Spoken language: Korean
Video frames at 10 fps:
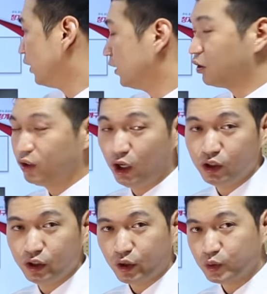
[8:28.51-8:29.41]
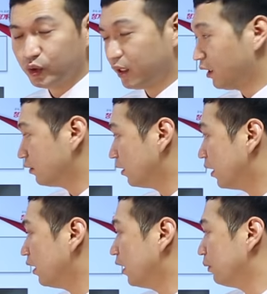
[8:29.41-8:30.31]
예정되어 있는
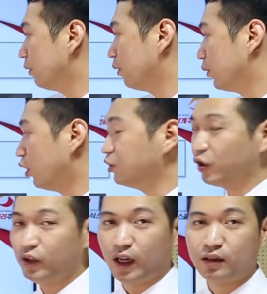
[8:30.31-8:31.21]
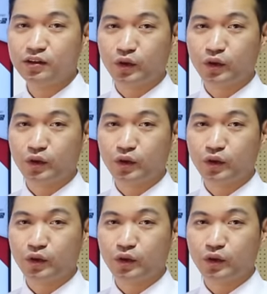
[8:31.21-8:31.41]
경조사라든가 아니면 뭐 명절날